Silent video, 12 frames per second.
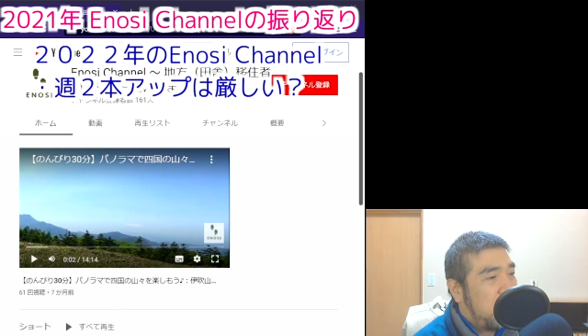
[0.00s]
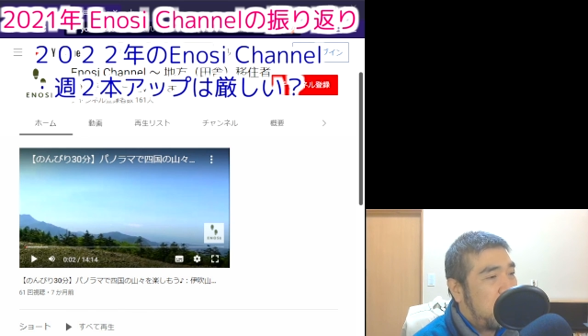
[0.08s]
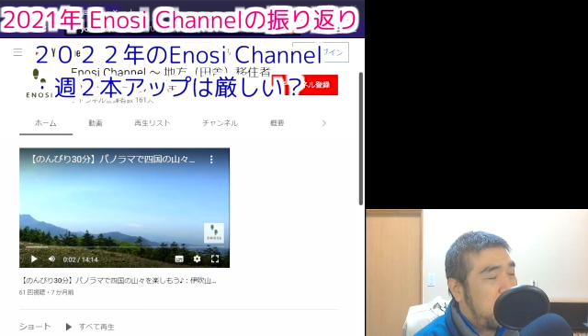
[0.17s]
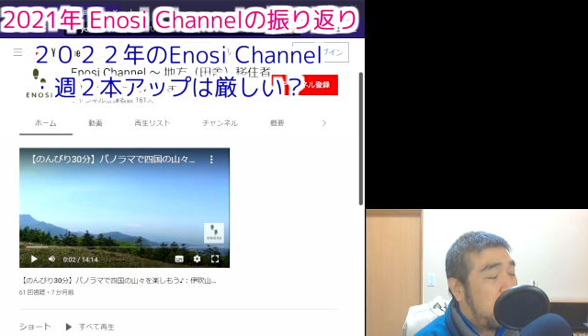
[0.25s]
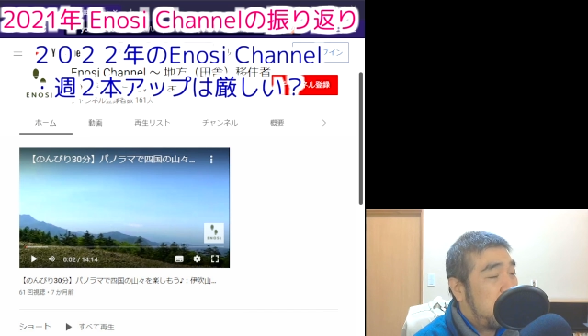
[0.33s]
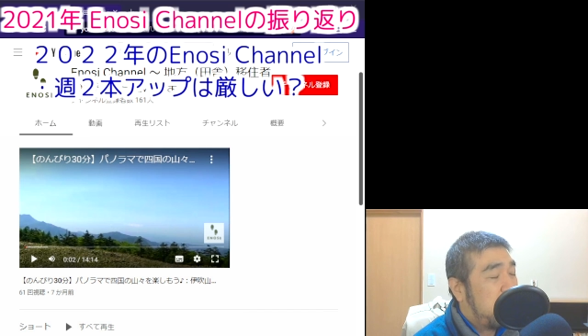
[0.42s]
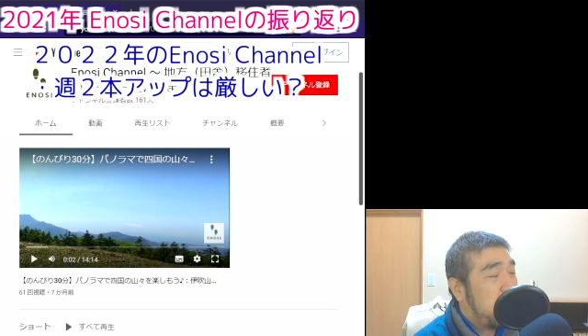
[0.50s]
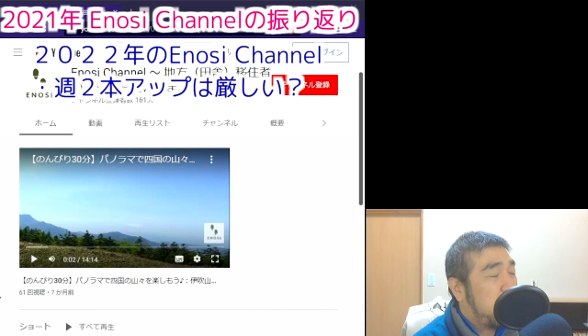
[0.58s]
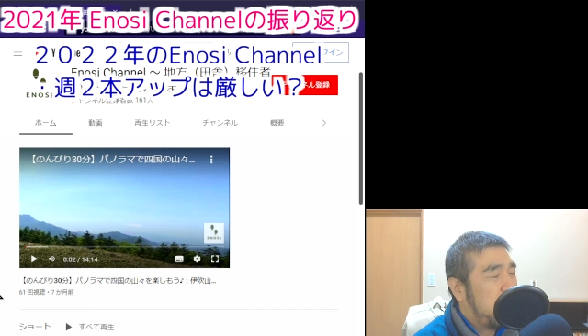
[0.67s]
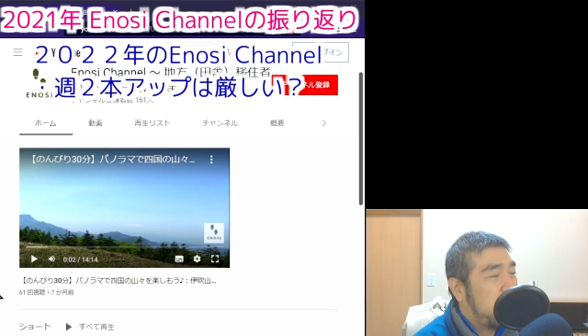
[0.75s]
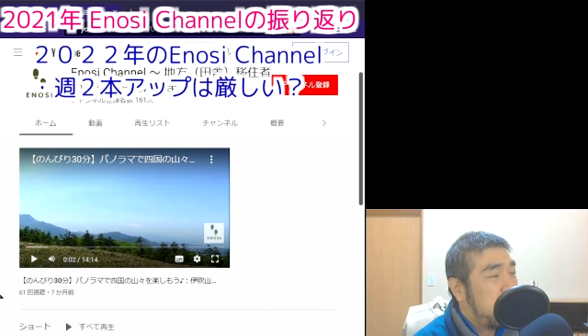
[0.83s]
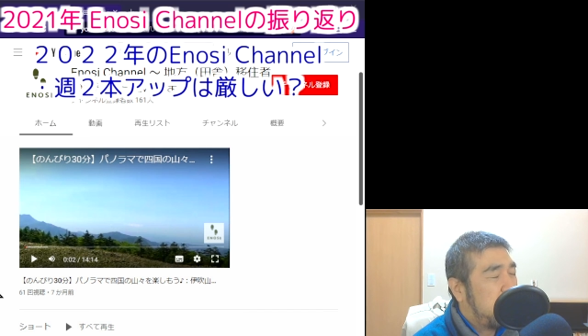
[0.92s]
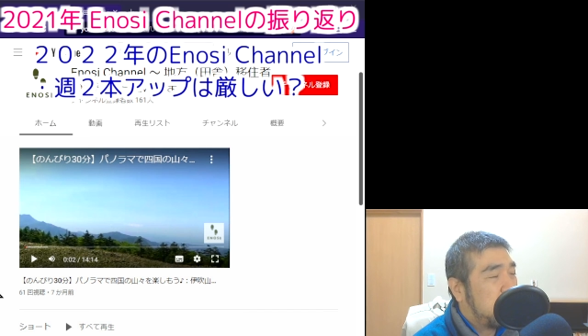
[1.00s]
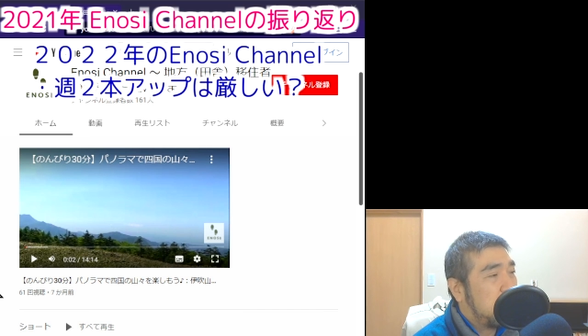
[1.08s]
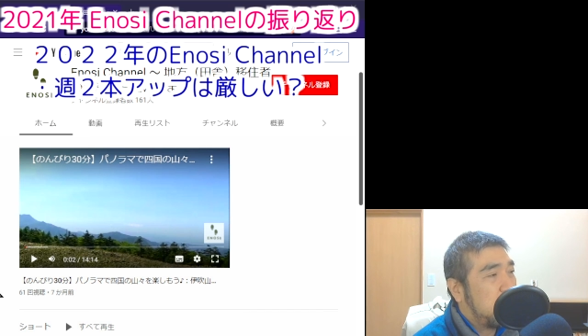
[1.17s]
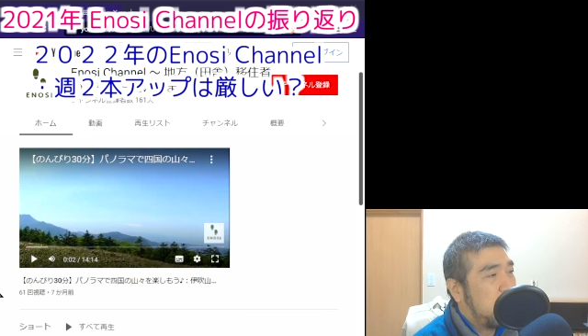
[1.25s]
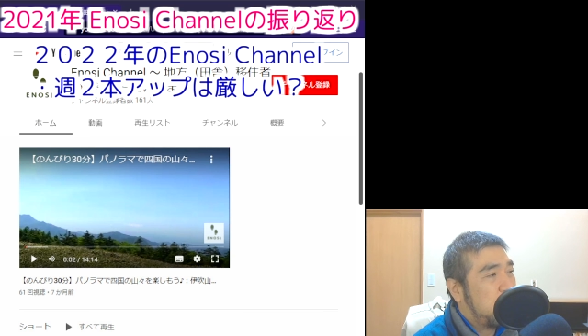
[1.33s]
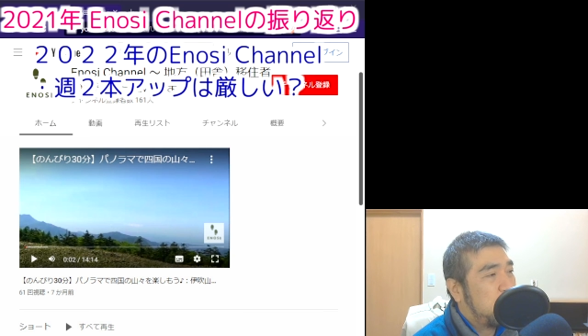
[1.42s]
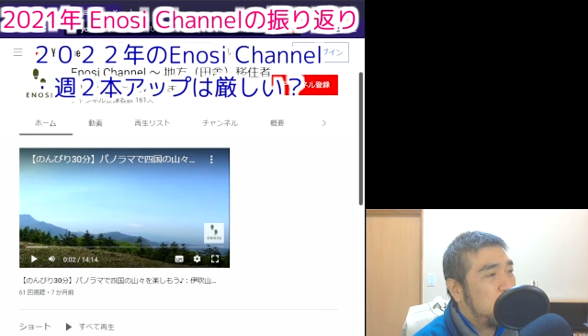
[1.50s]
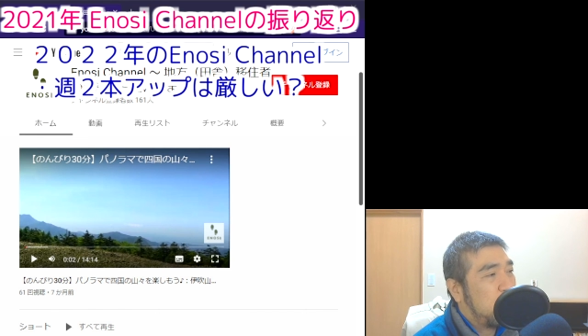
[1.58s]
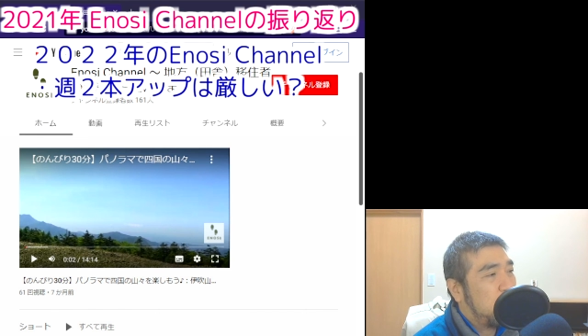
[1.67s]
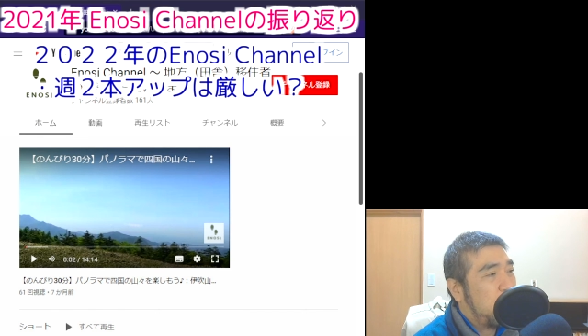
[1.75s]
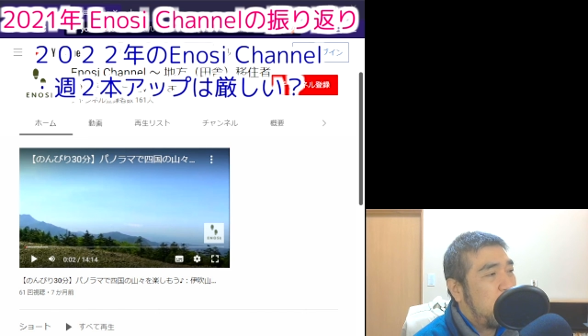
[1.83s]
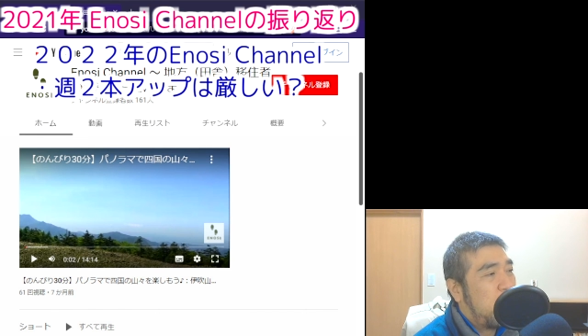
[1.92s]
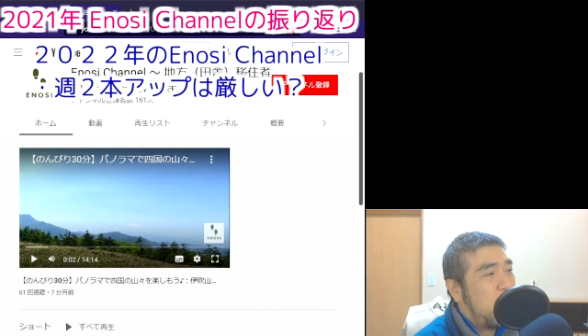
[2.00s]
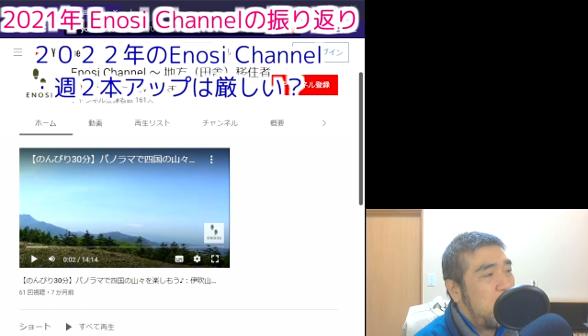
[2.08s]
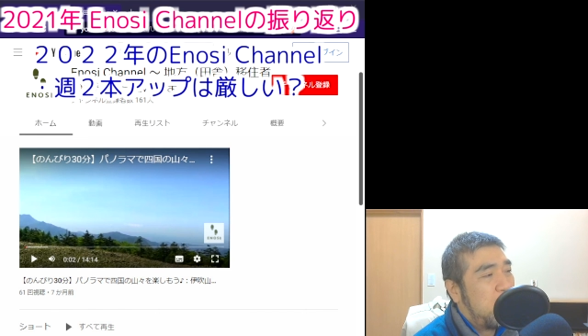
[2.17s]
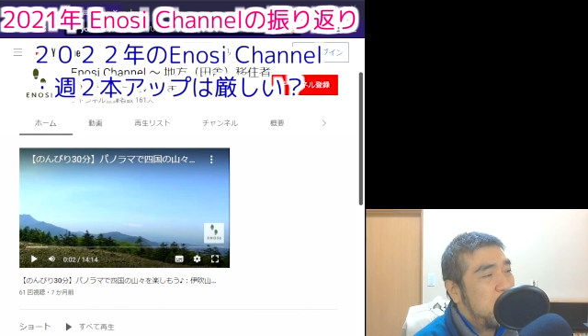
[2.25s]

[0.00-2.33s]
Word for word: いるのが現状なので、